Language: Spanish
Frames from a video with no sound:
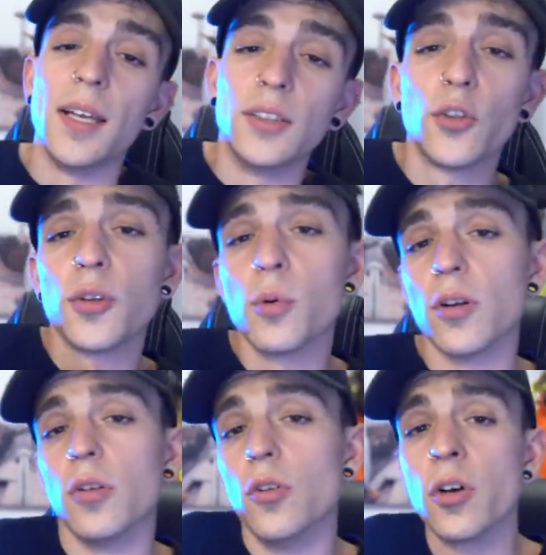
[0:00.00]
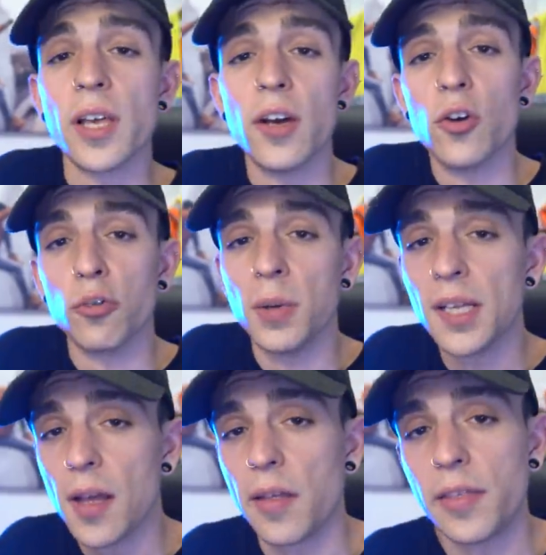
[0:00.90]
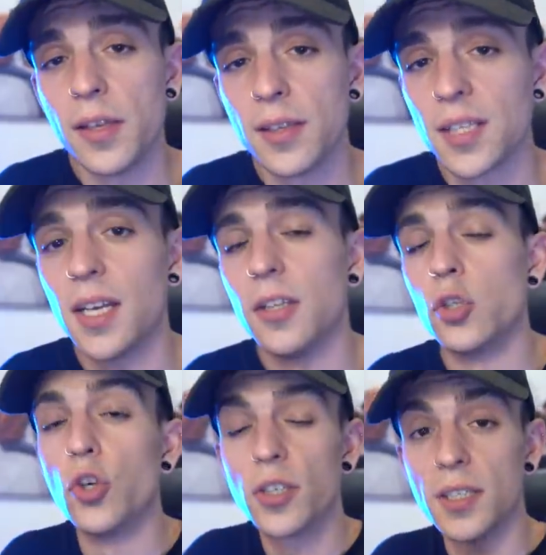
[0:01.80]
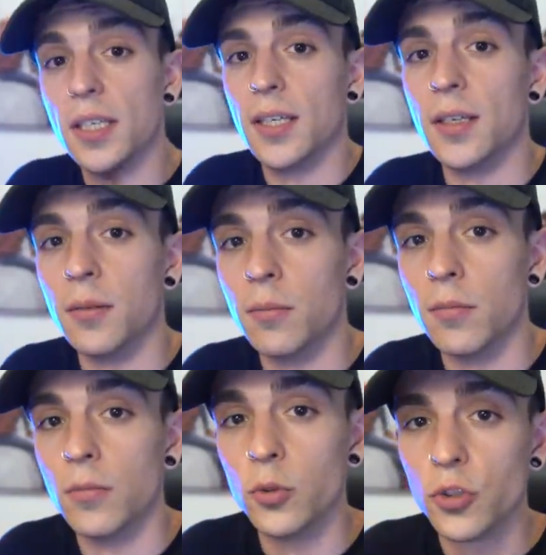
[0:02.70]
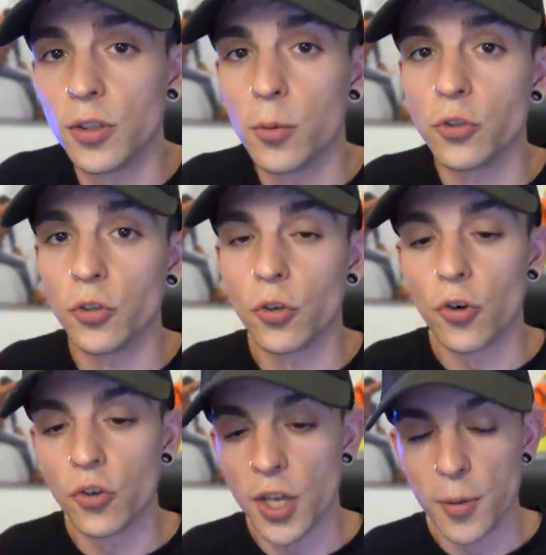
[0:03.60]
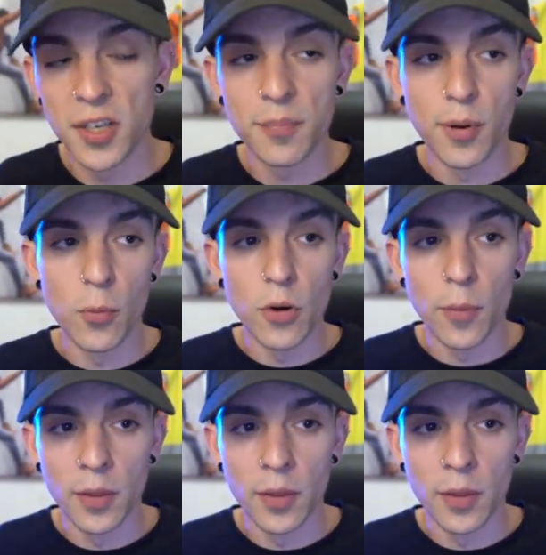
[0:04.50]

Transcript: Entonces, bueno, lo que os venía a decir es que no sé si muchos de vosotros lo sabréis, pero bueno,